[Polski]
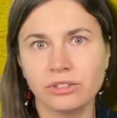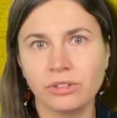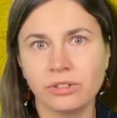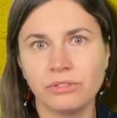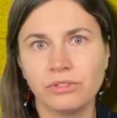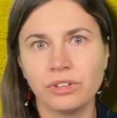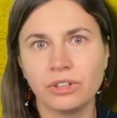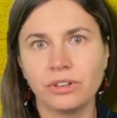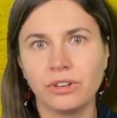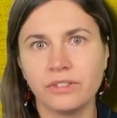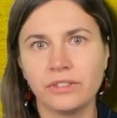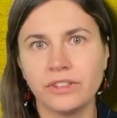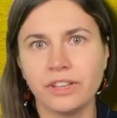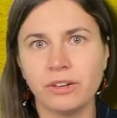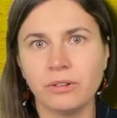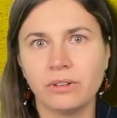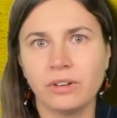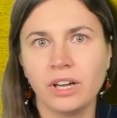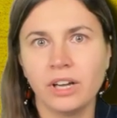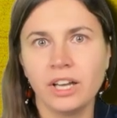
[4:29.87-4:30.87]
to
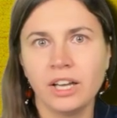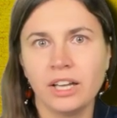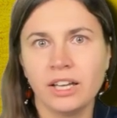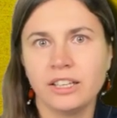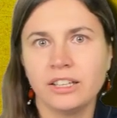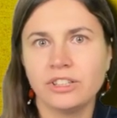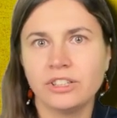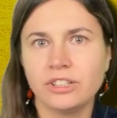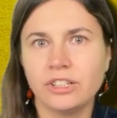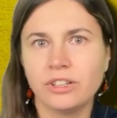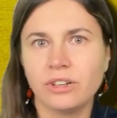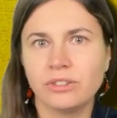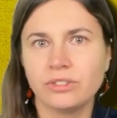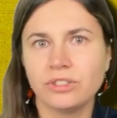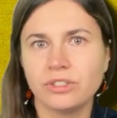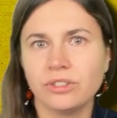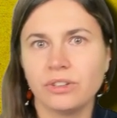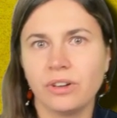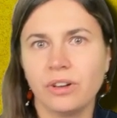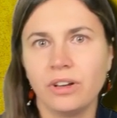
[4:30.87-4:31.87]
wyglądało, jeśli
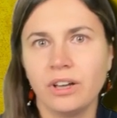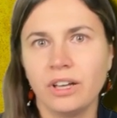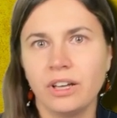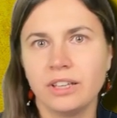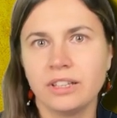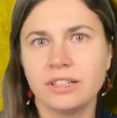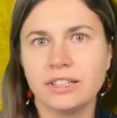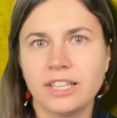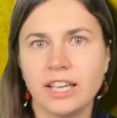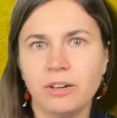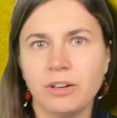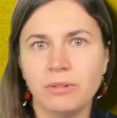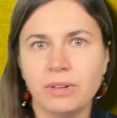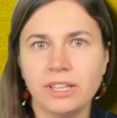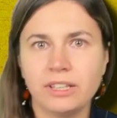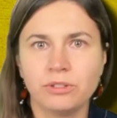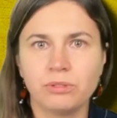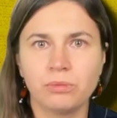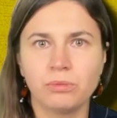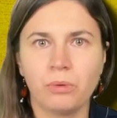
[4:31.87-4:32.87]
chodzi o
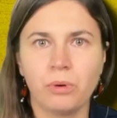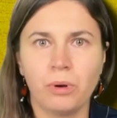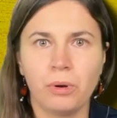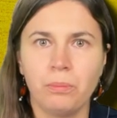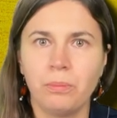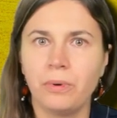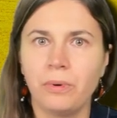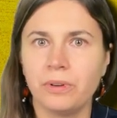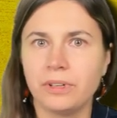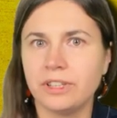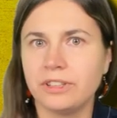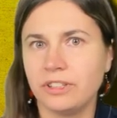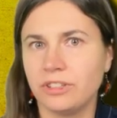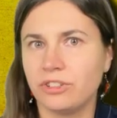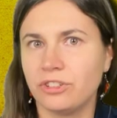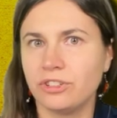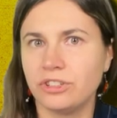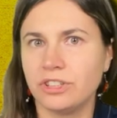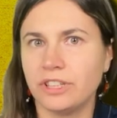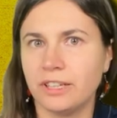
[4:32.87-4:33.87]
całe tło
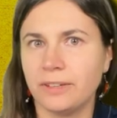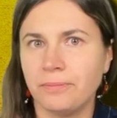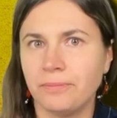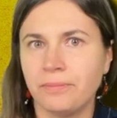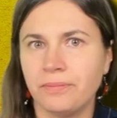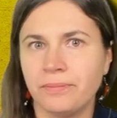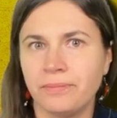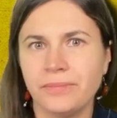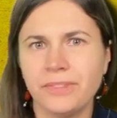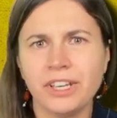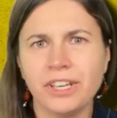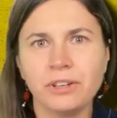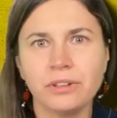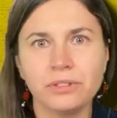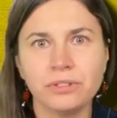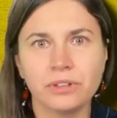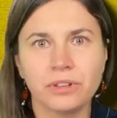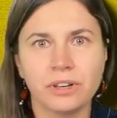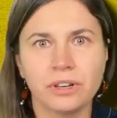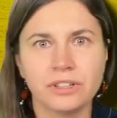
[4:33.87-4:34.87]
polityczne?
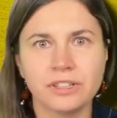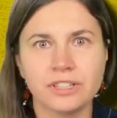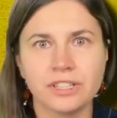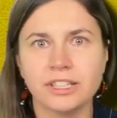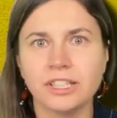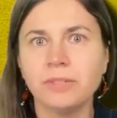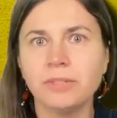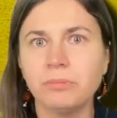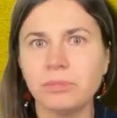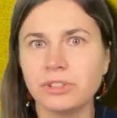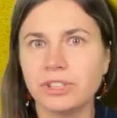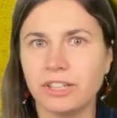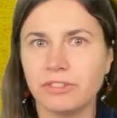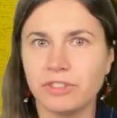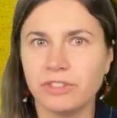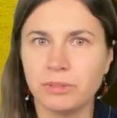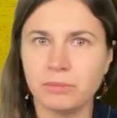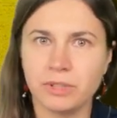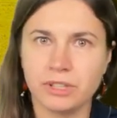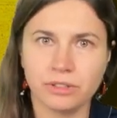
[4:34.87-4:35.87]
Tego do końca nie
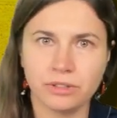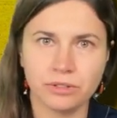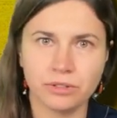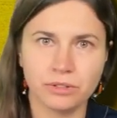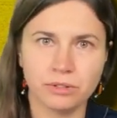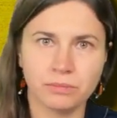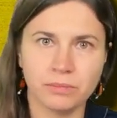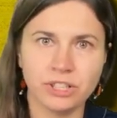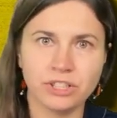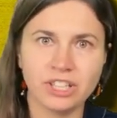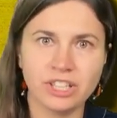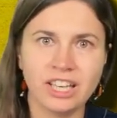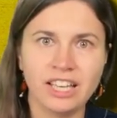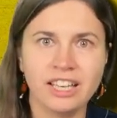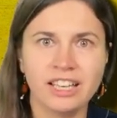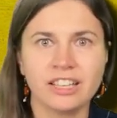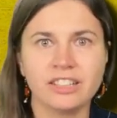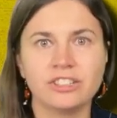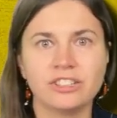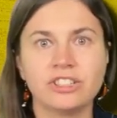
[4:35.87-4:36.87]
potrafimy zrozumieć,
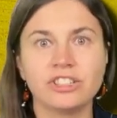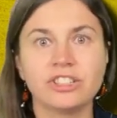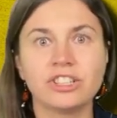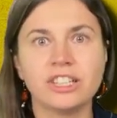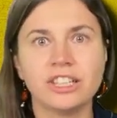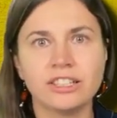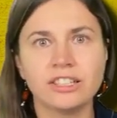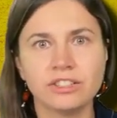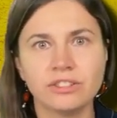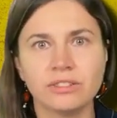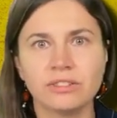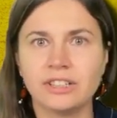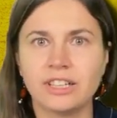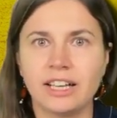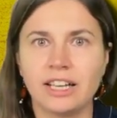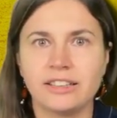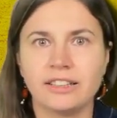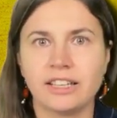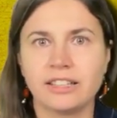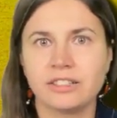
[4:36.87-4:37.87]
gdyż jest to
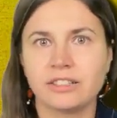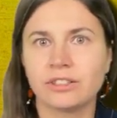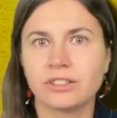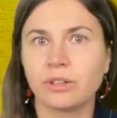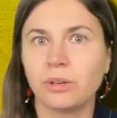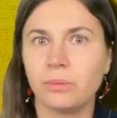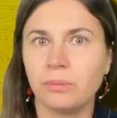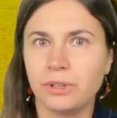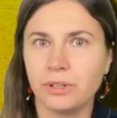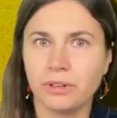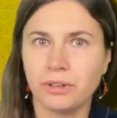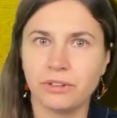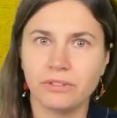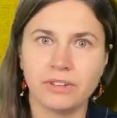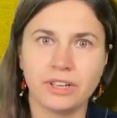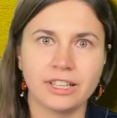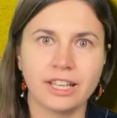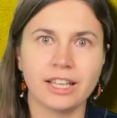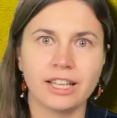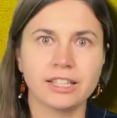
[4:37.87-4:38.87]
dla nas
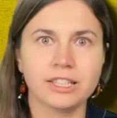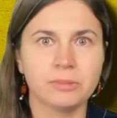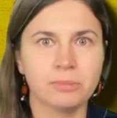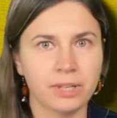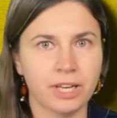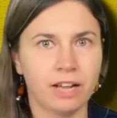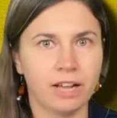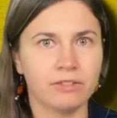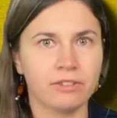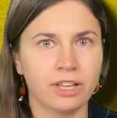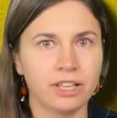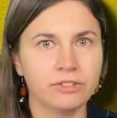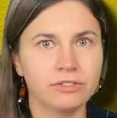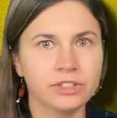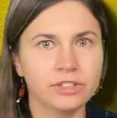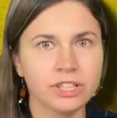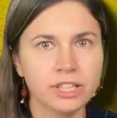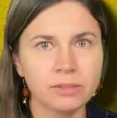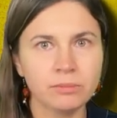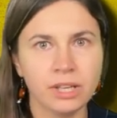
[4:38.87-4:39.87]
skomplikowana sprawa i
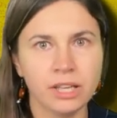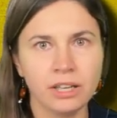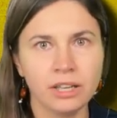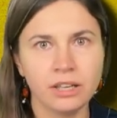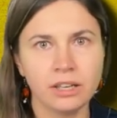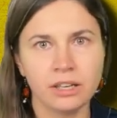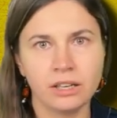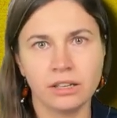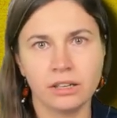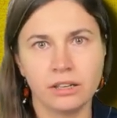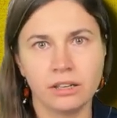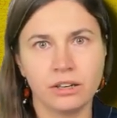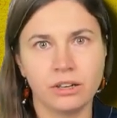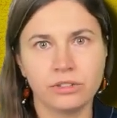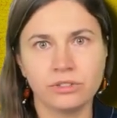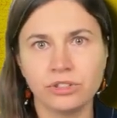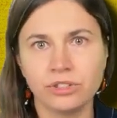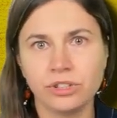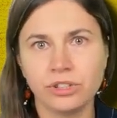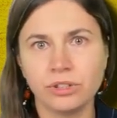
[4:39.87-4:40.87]
w tym e,
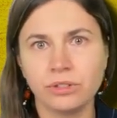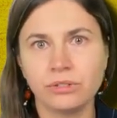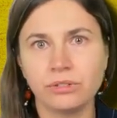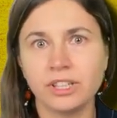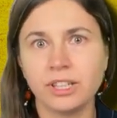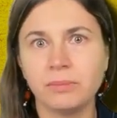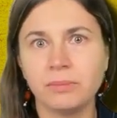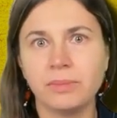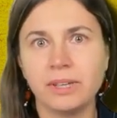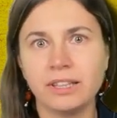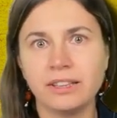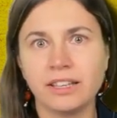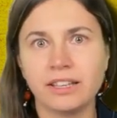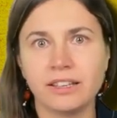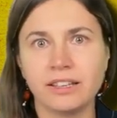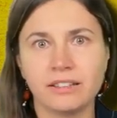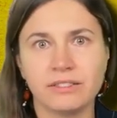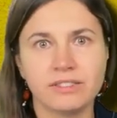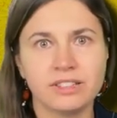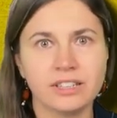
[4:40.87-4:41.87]
odcinku nie
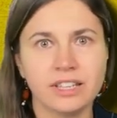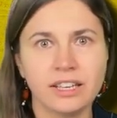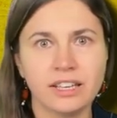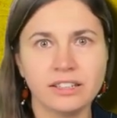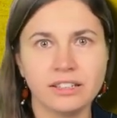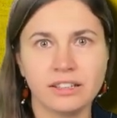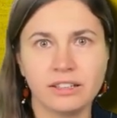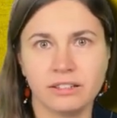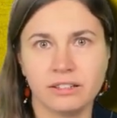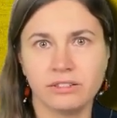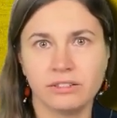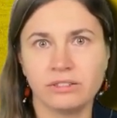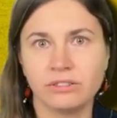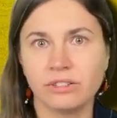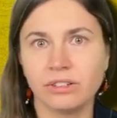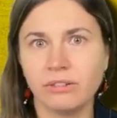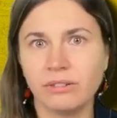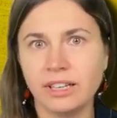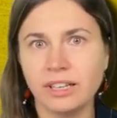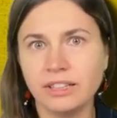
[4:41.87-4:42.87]
będę w stanie
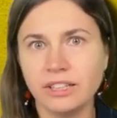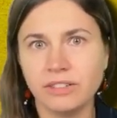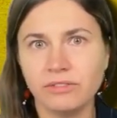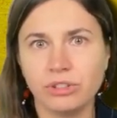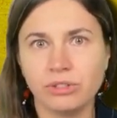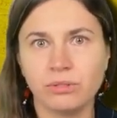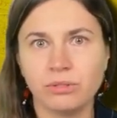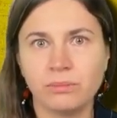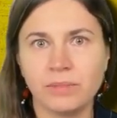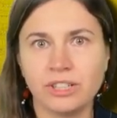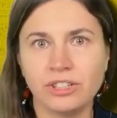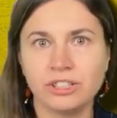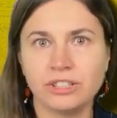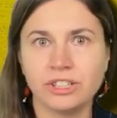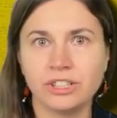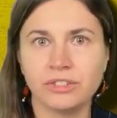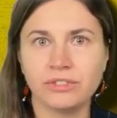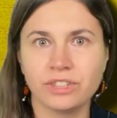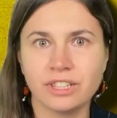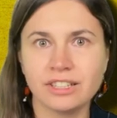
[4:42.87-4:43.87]
dokładnie wytłumaczyć
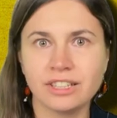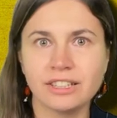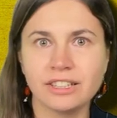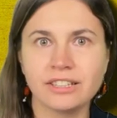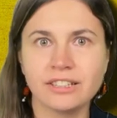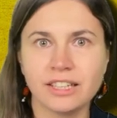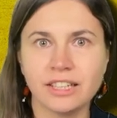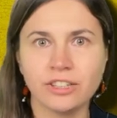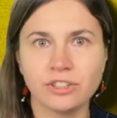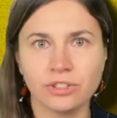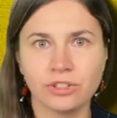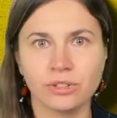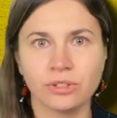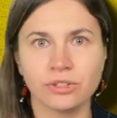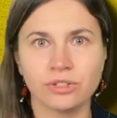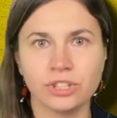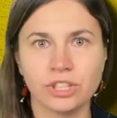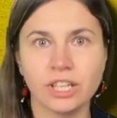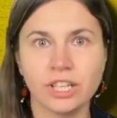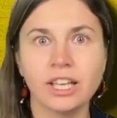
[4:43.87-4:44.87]
tych wszystkich
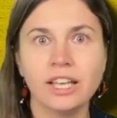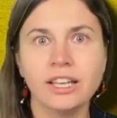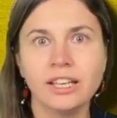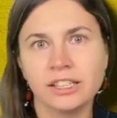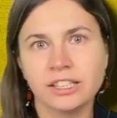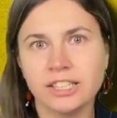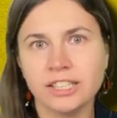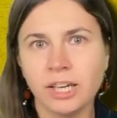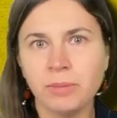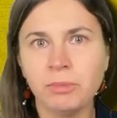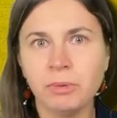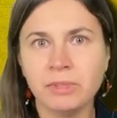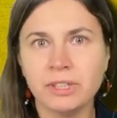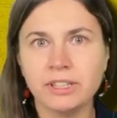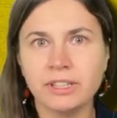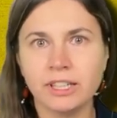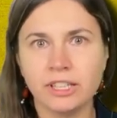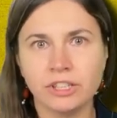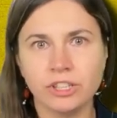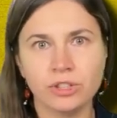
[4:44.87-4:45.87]
zależności. Chciałabym
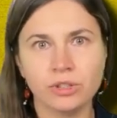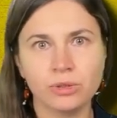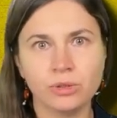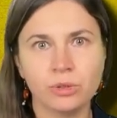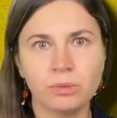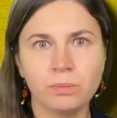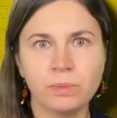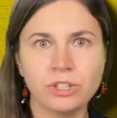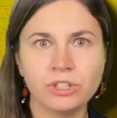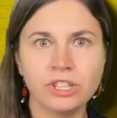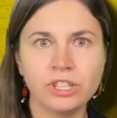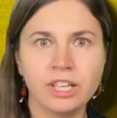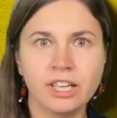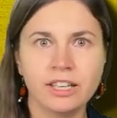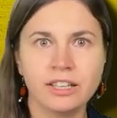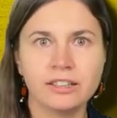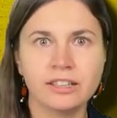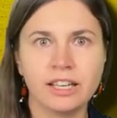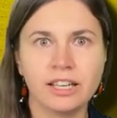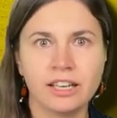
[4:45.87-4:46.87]
jednak się skupić
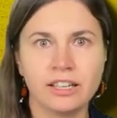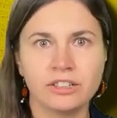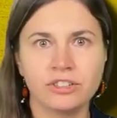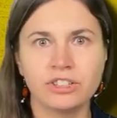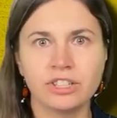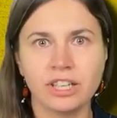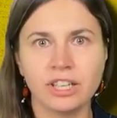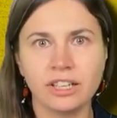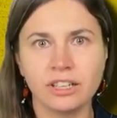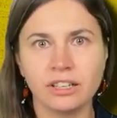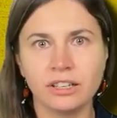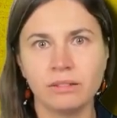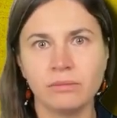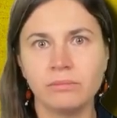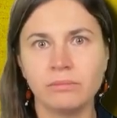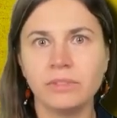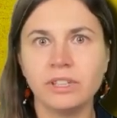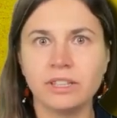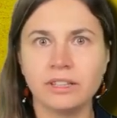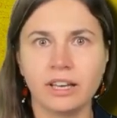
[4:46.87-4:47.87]
na trzech
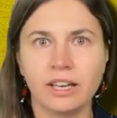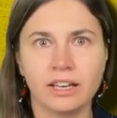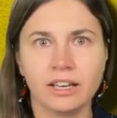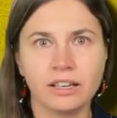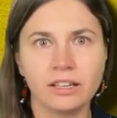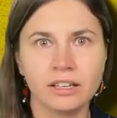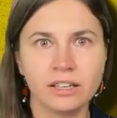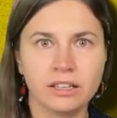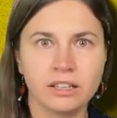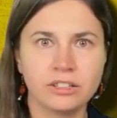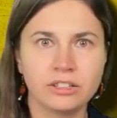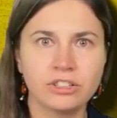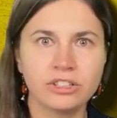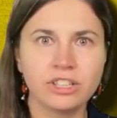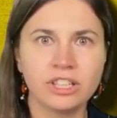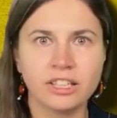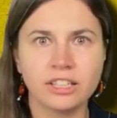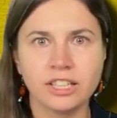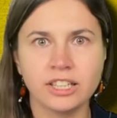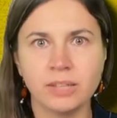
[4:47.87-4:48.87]
mitach,
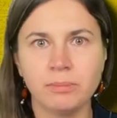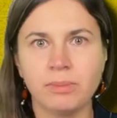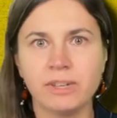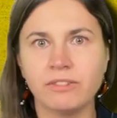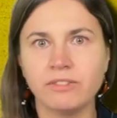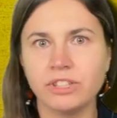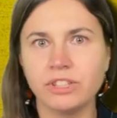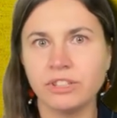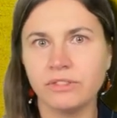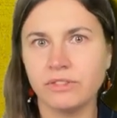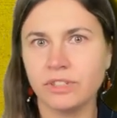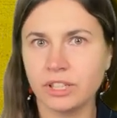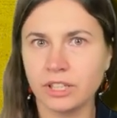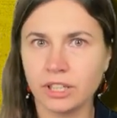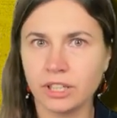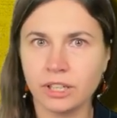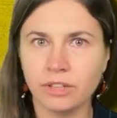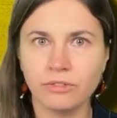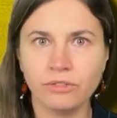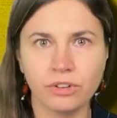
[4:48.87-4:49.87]
trzech
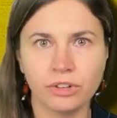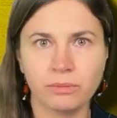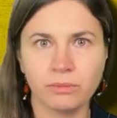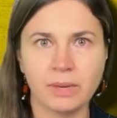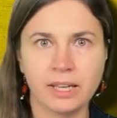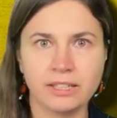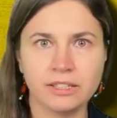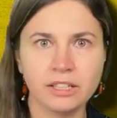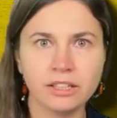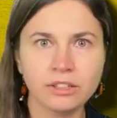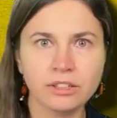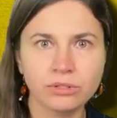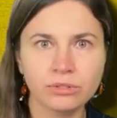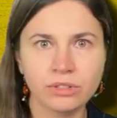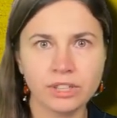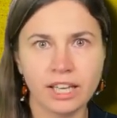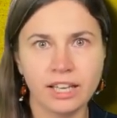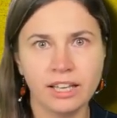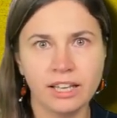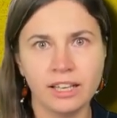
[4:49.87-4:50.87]
nieprawdziwych informacjach,
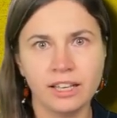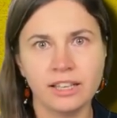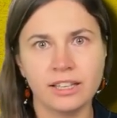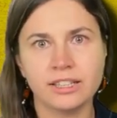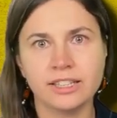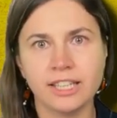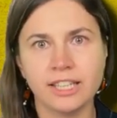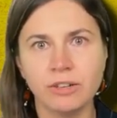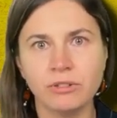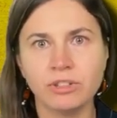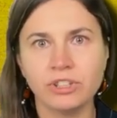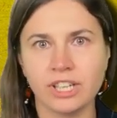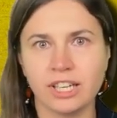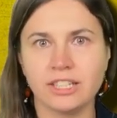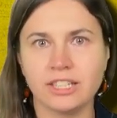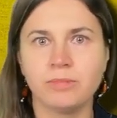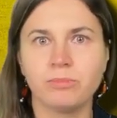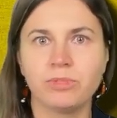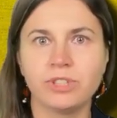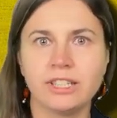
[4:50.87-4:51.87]
które cały
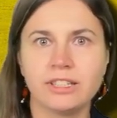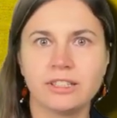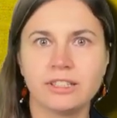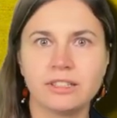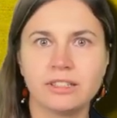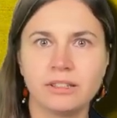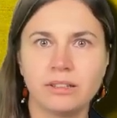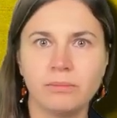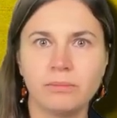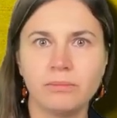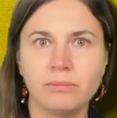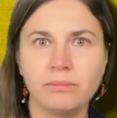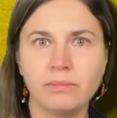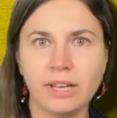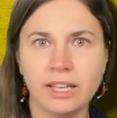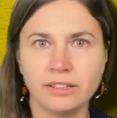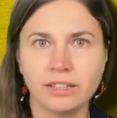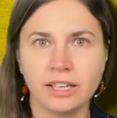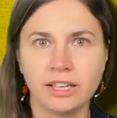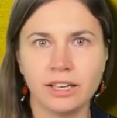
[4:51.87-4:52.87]
czas przez e,
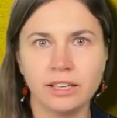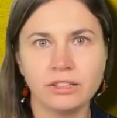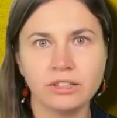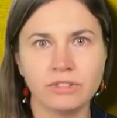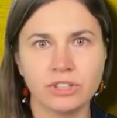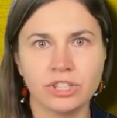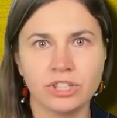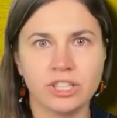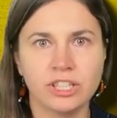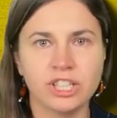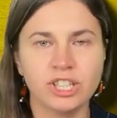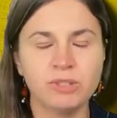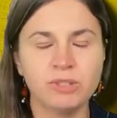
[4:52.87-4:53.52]
media, zwłaszcza jeśli